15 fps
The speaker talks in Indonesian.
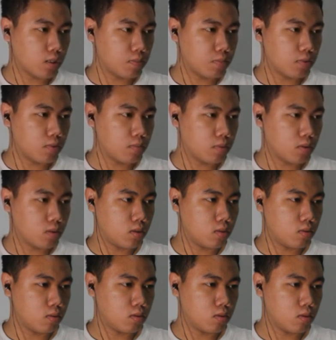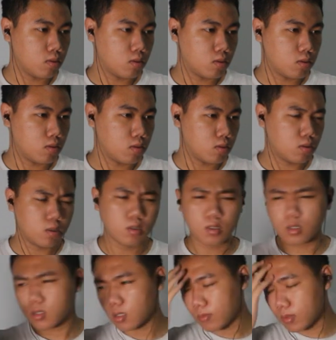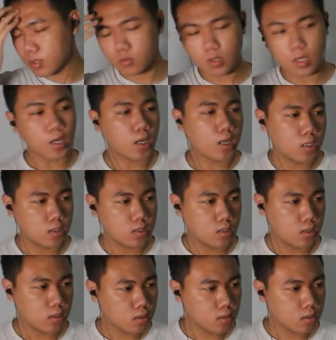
tapi begitu hmm, nggak hmm, masuk akal sih